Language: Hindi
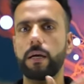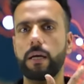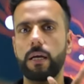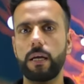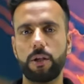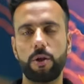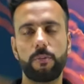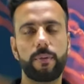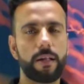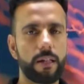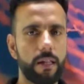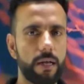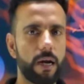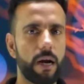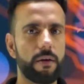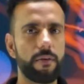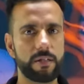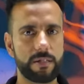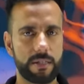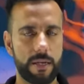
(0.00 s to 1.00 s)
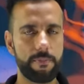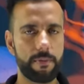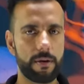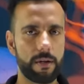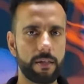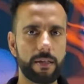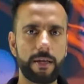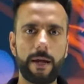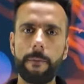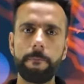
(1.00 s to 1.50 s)
दे कि ये तो मैंने देखा हुआ स्किप
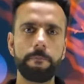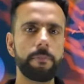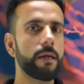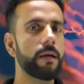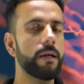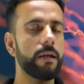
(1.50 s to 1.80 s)
कर दिया